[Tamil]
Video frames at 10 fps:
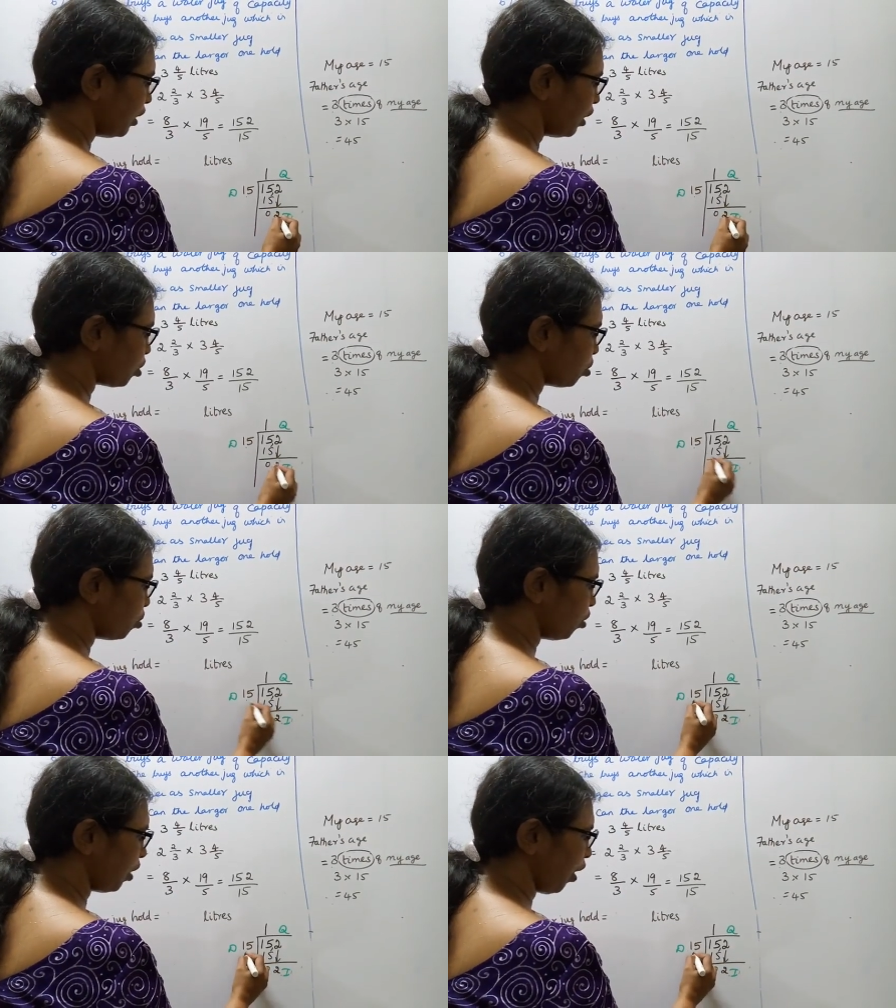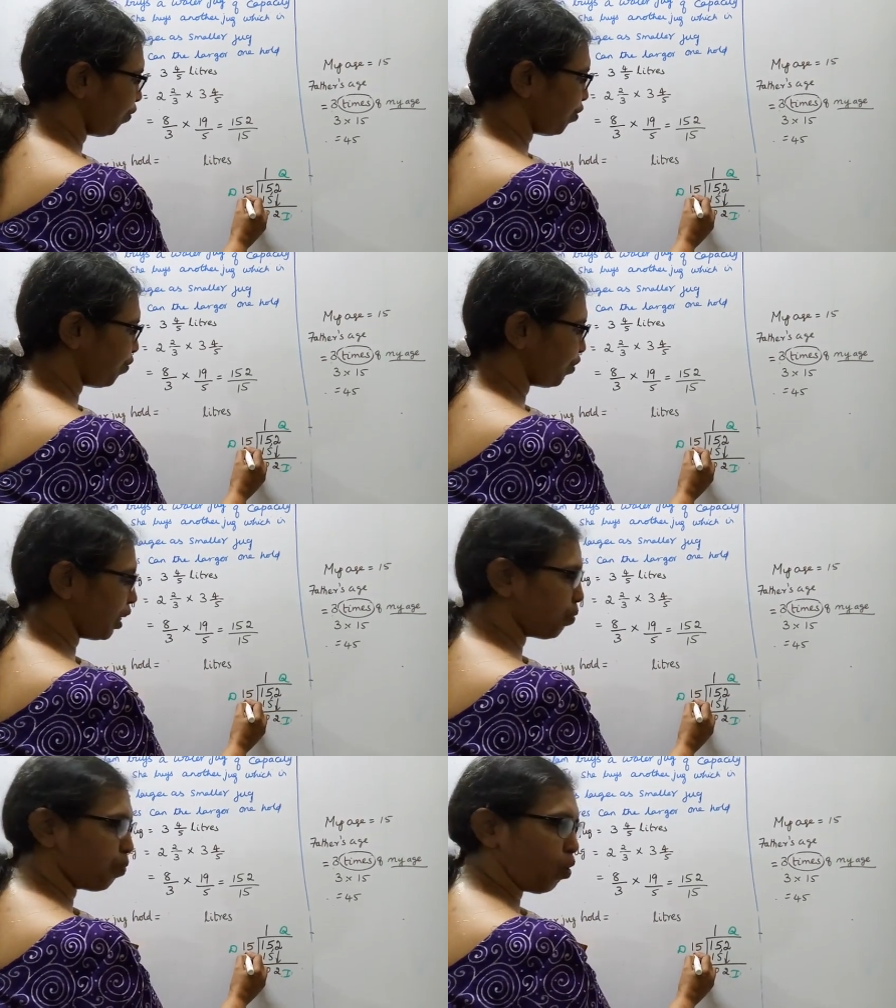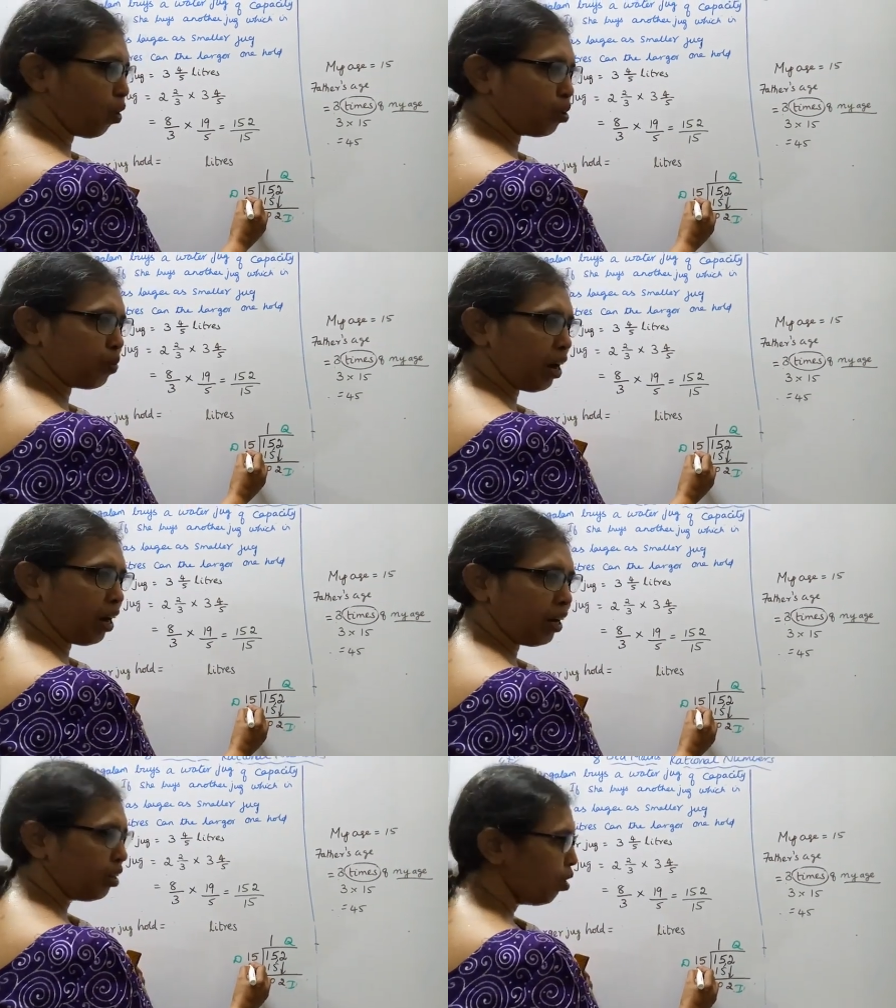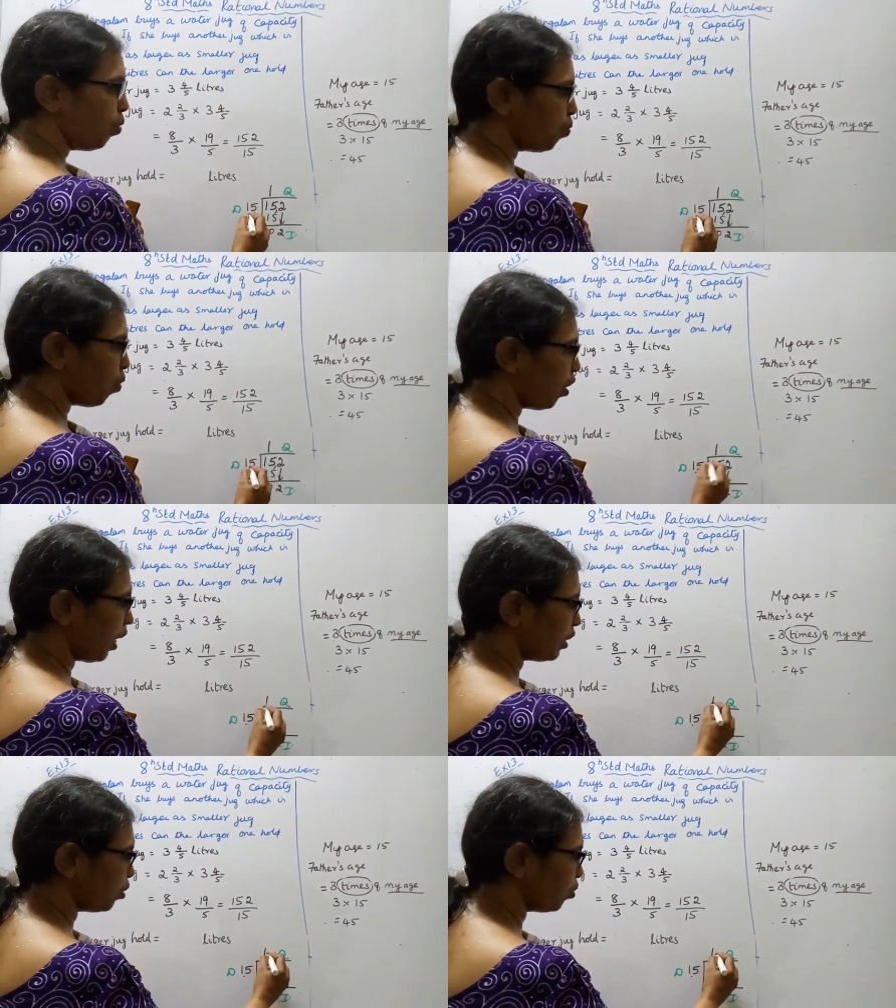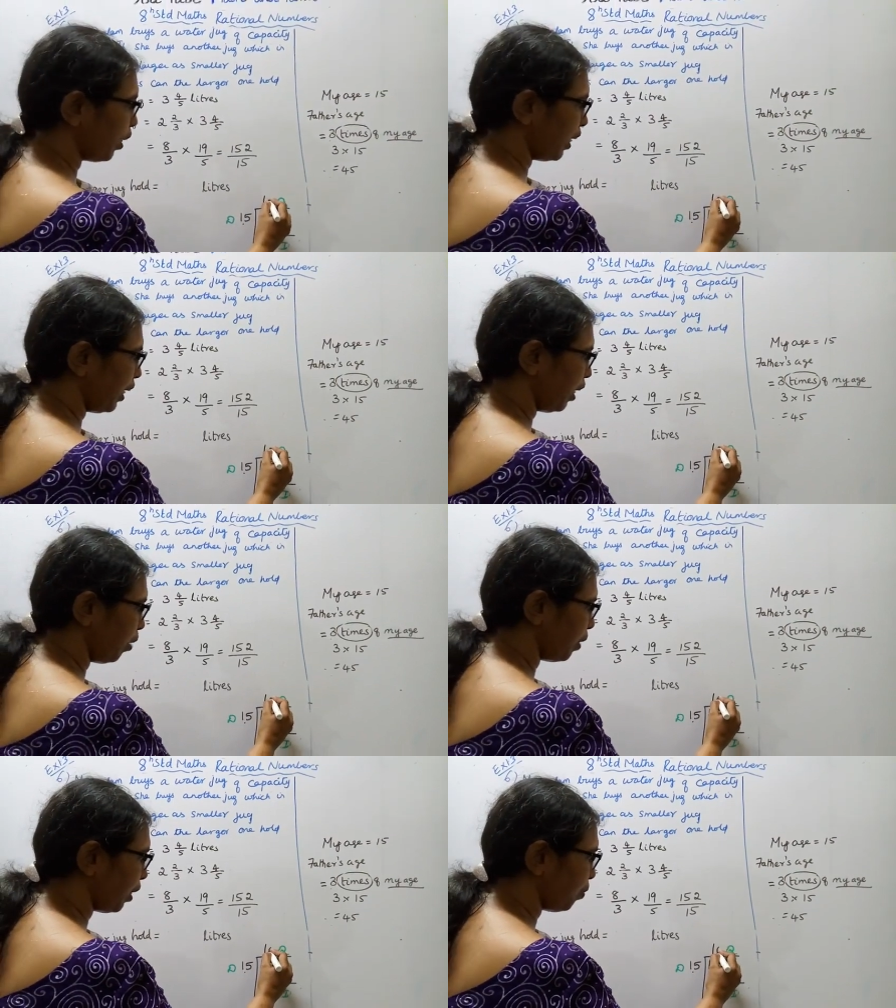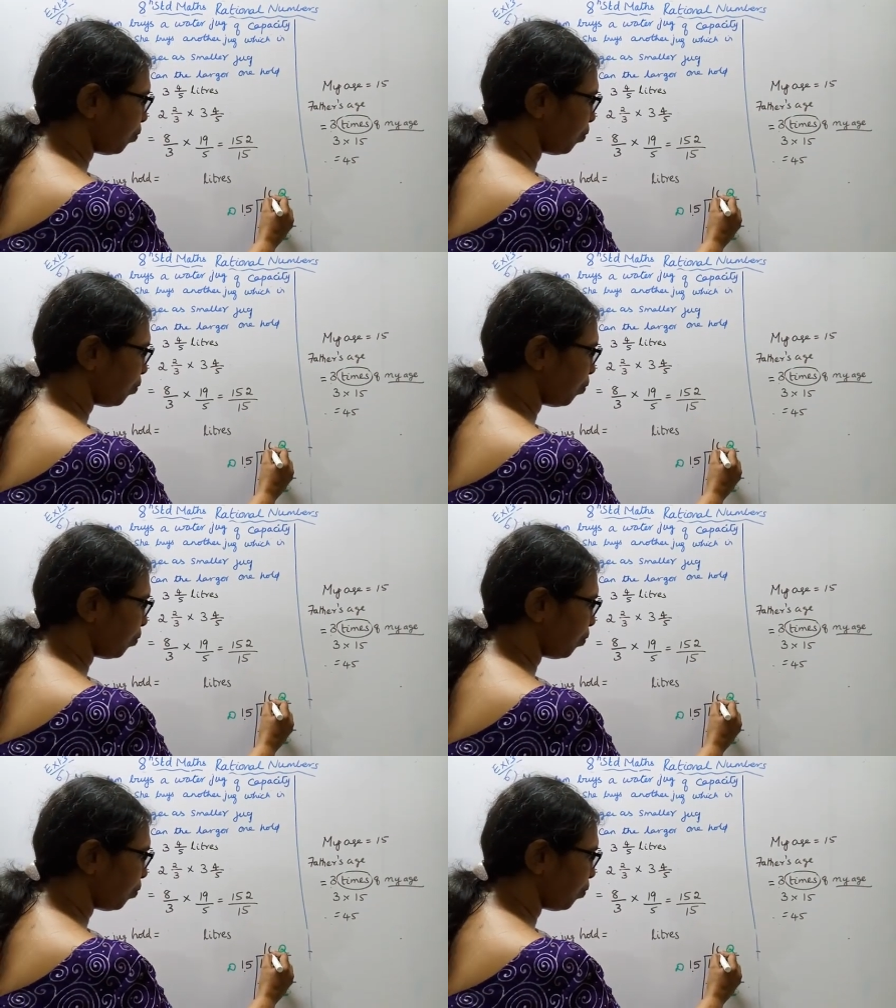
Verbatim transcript: இந்த டூவில் ஃபிஃப்டீன் போகுமா போகாது உடனே நம்ம என்ன